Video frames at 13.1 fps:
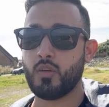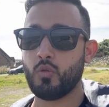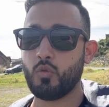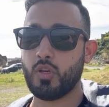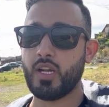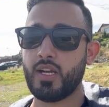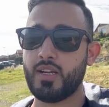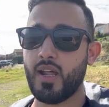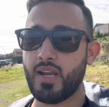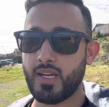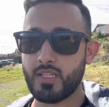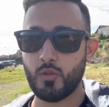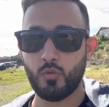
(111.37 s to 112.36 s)
उनका
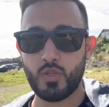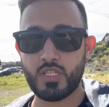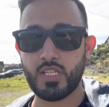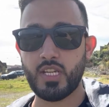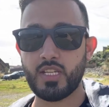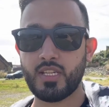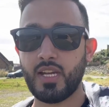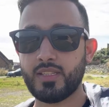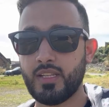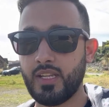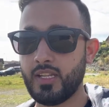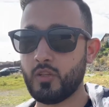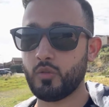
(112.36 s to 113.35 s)
डायरेक्ट यूनिवर्सिटी के साथ
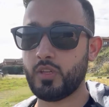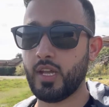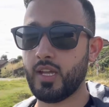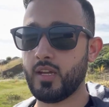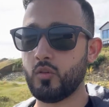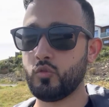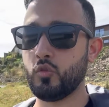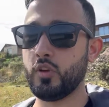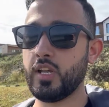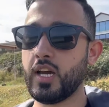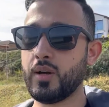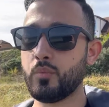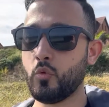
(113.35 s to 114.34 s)
लिंक होता है उन्होंने
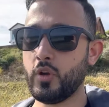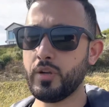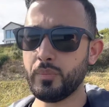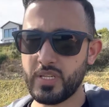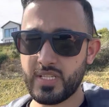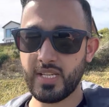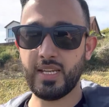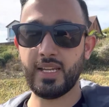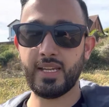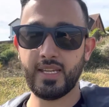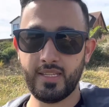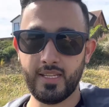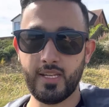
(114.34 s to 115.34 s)
आपको एडमिशन
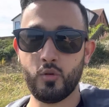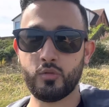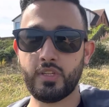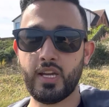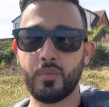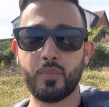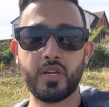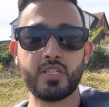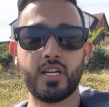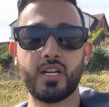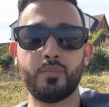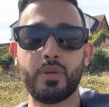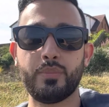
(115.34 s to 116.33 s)
लेके देना होता है आपका
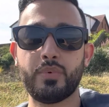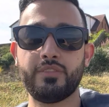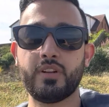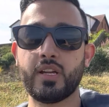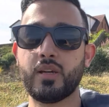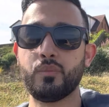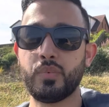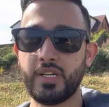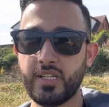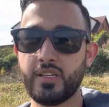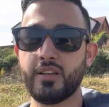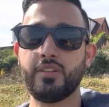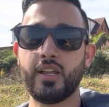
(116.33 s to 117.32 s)
सारा पेपर वर्क कंप्लीट
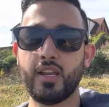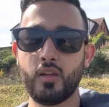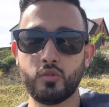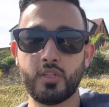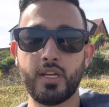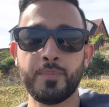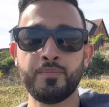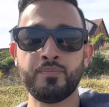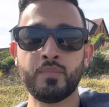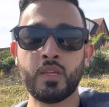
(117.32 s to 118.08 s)
करवाना होता है